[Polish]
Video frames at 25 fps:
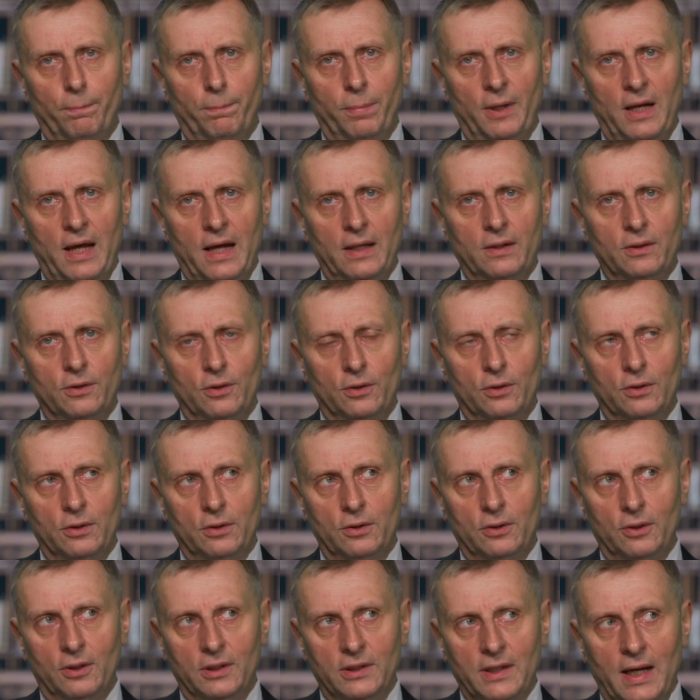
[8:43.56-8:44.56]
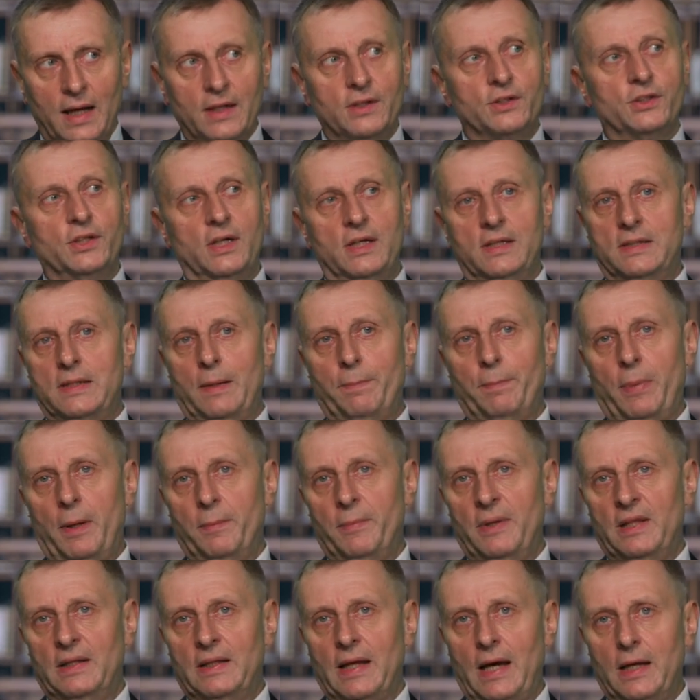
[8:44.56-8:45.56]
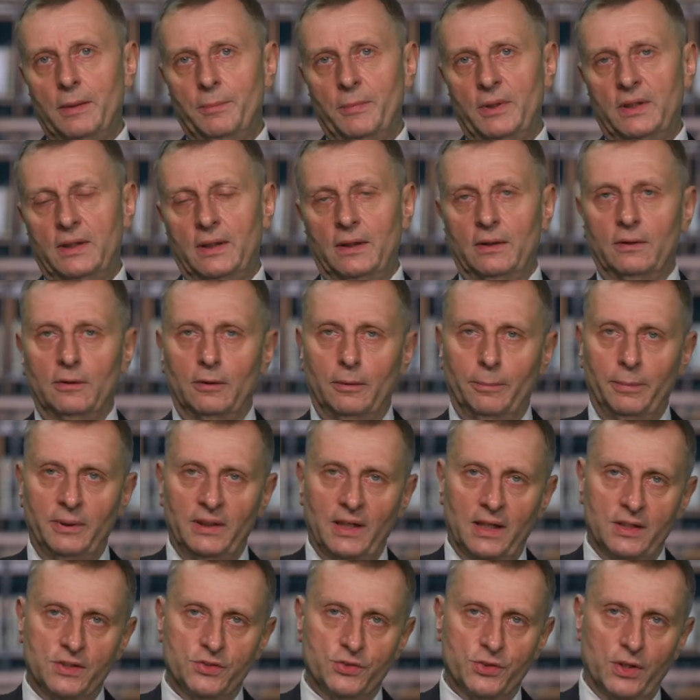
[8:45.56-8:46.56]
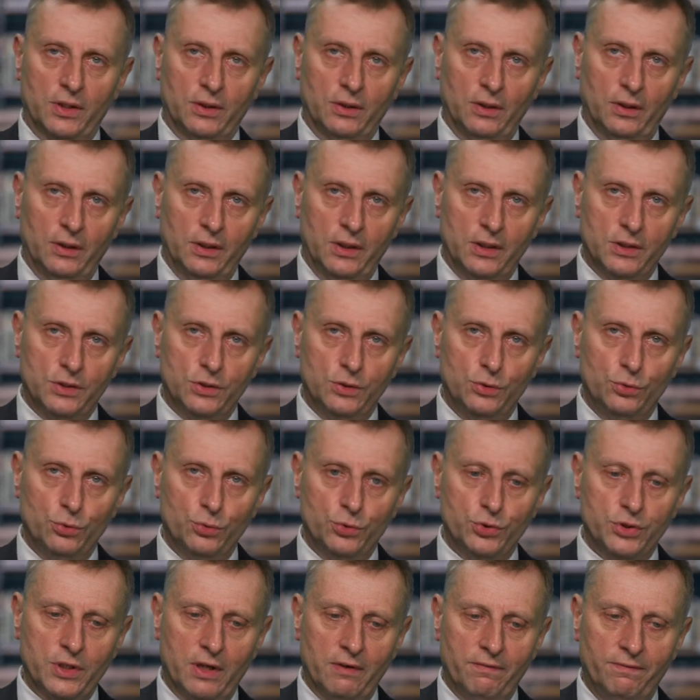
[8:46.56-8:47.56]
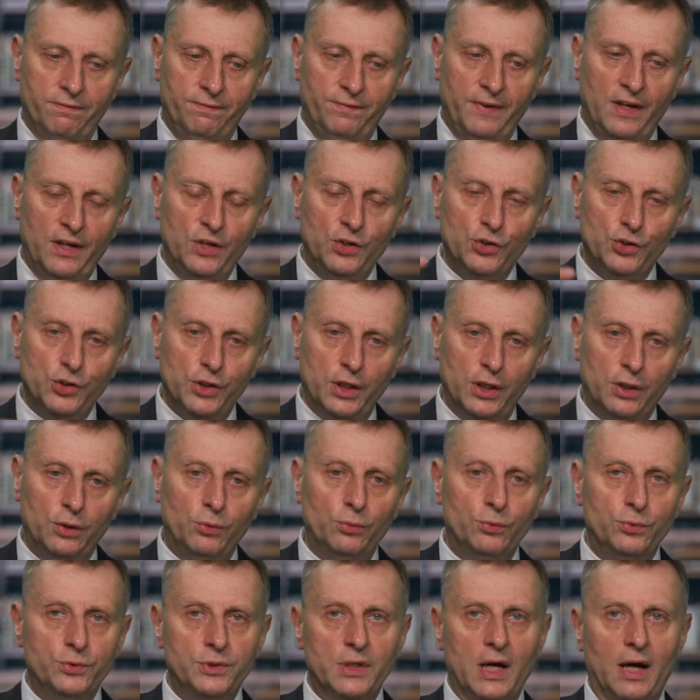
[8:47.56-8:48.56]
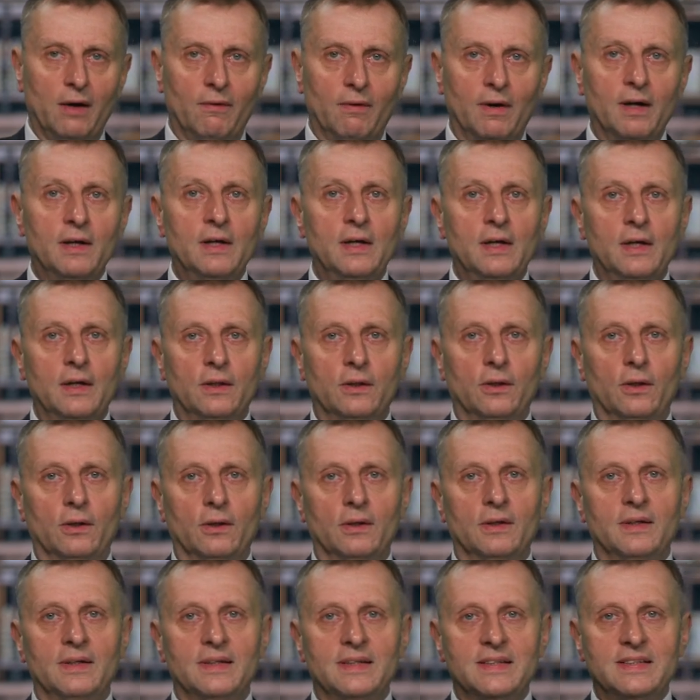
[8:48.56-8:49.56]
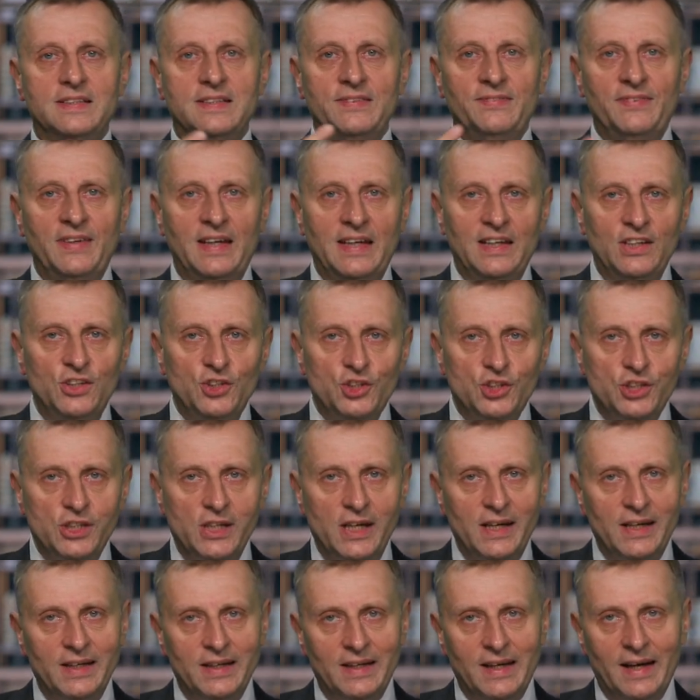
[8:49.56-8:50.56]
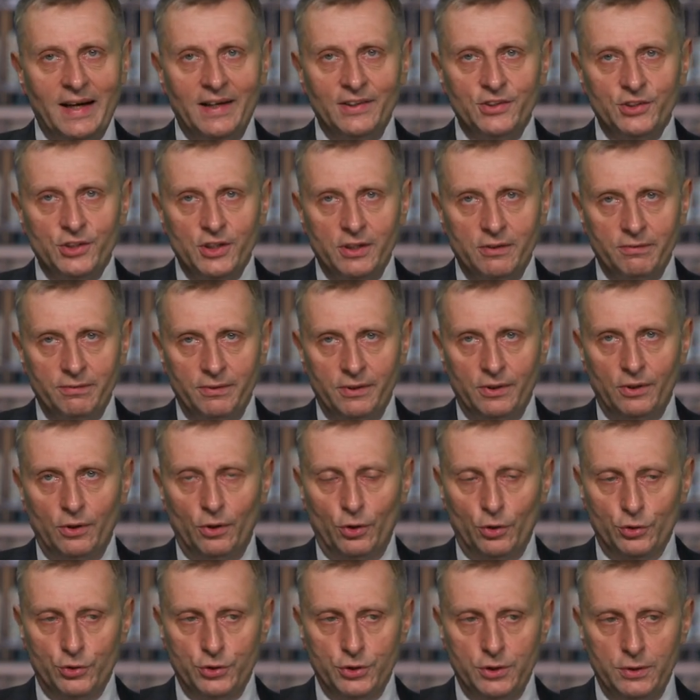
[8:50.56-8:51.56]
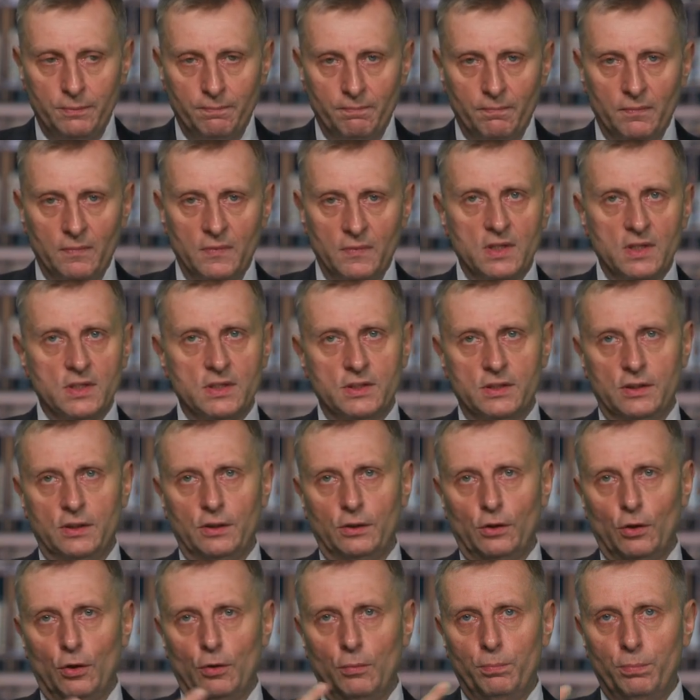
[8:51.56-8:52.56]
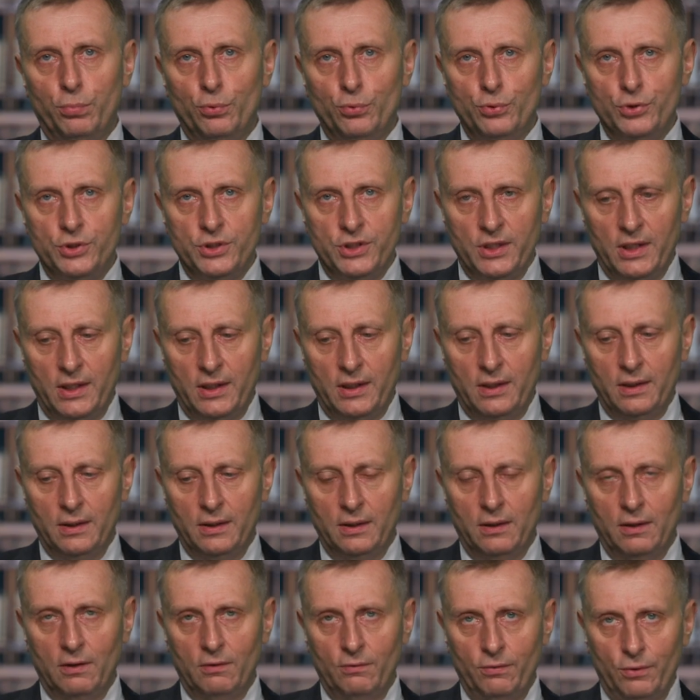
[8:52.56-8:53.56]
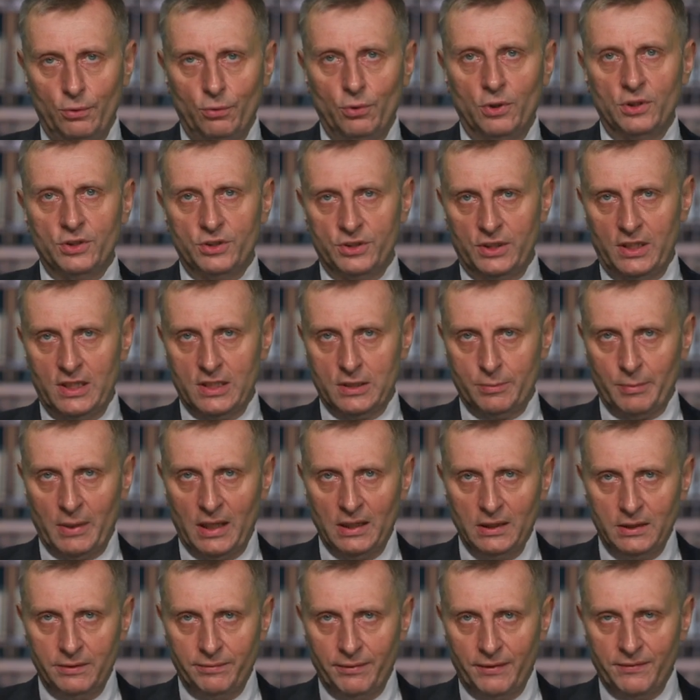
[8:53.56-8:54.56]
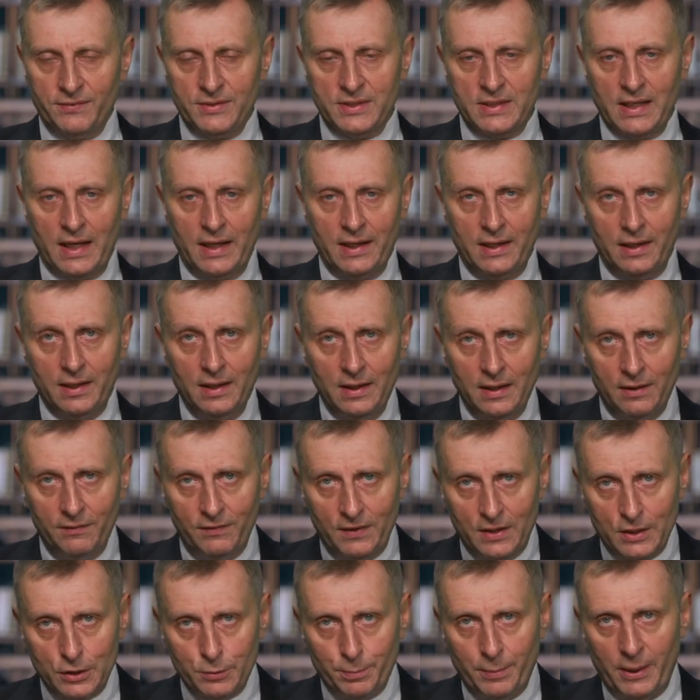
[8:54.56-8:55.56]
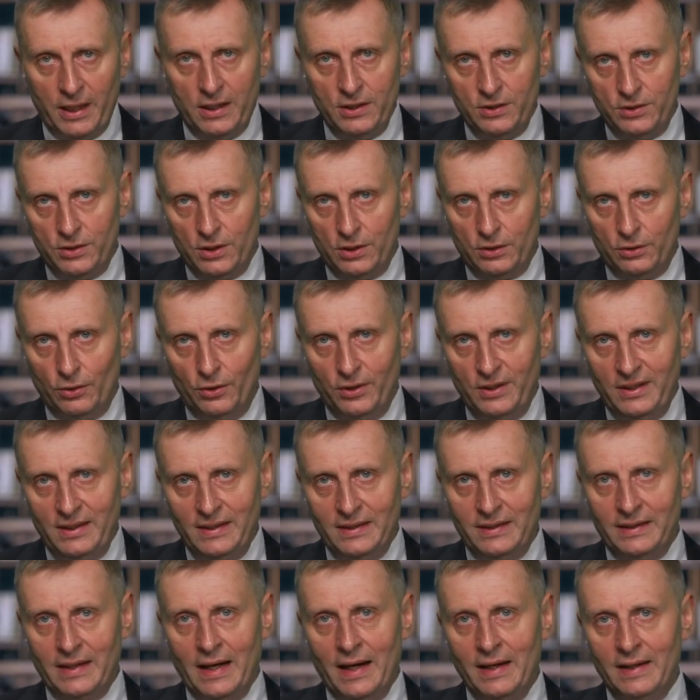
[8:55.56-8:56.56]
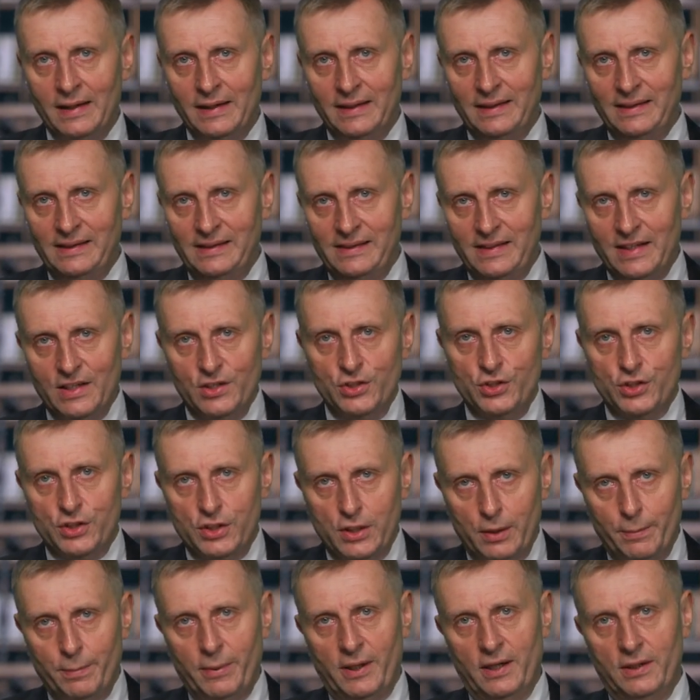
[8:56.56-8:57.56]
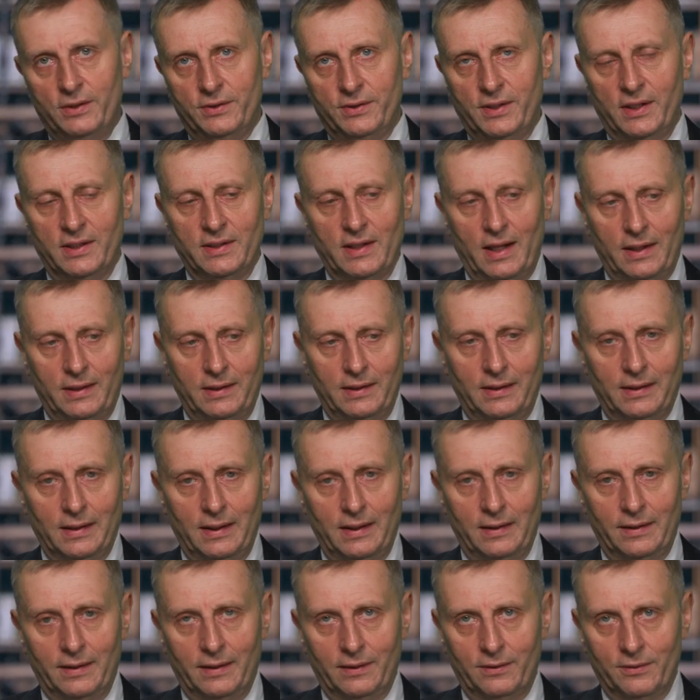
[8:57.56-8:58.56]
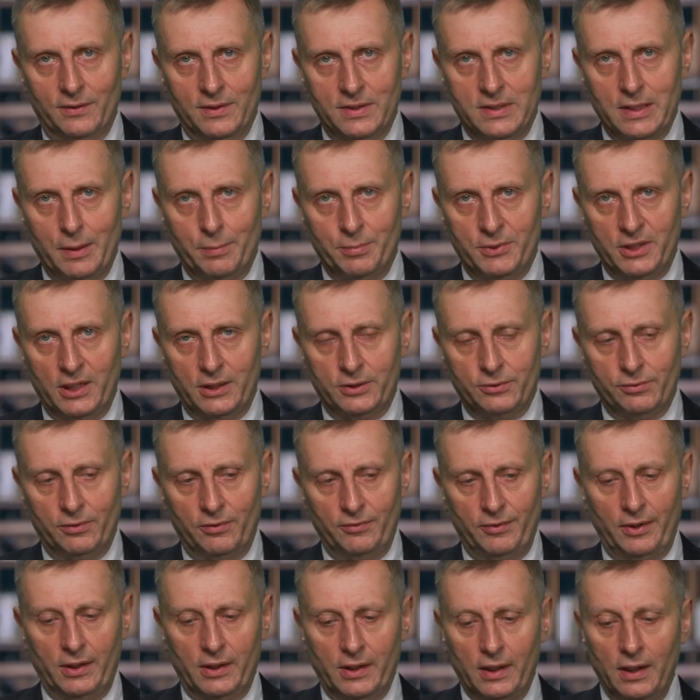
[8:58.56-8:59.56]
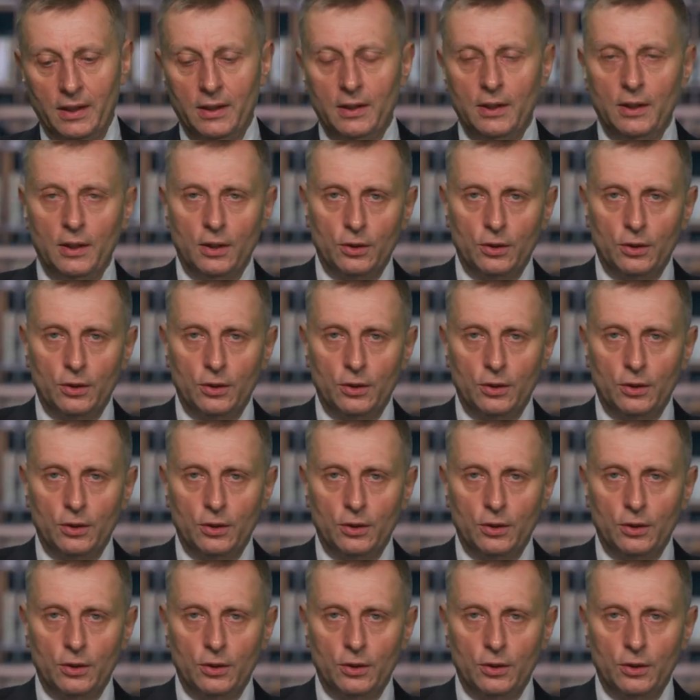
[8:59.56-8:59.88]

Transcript: Platon to raczej zapamiętajmy ten obraz, że to jest dusza w więzieniu ciała. No, z więzienia się wychodzi, z grobu się wyłącznie z martwych wstaje, więc będzie to inna, jeszcze bardziej radykalna koncepcja człowieka.